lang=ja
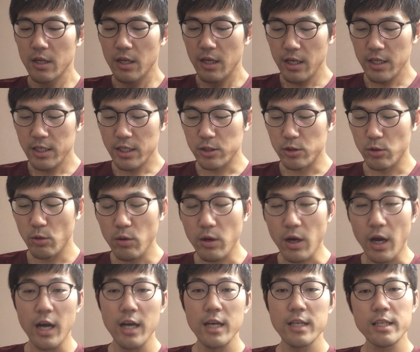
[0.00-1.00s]
えー、じゃあその
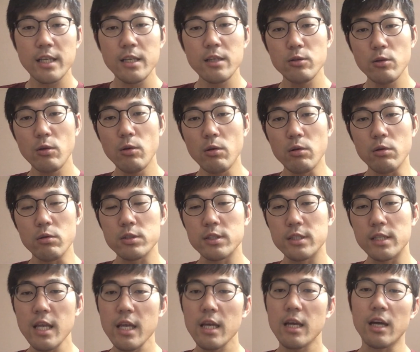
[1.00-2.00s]
改善の
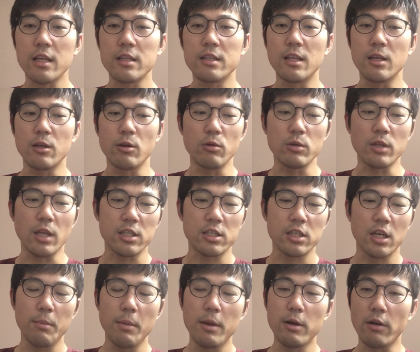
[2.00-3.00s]
成果っていうのを
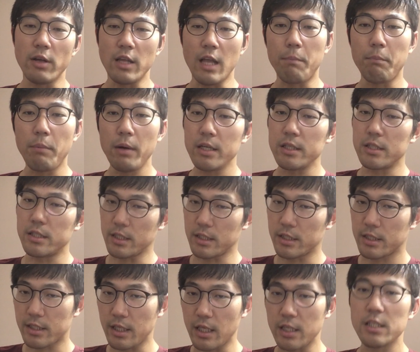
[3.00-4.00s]
確かめるのはやっぱり
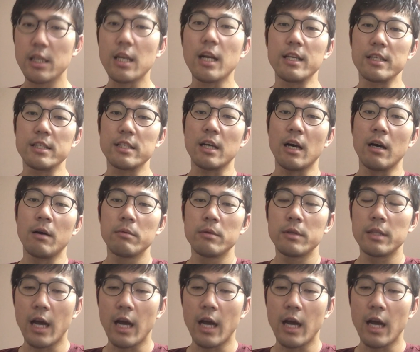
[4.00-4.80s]
実践じゃないですか。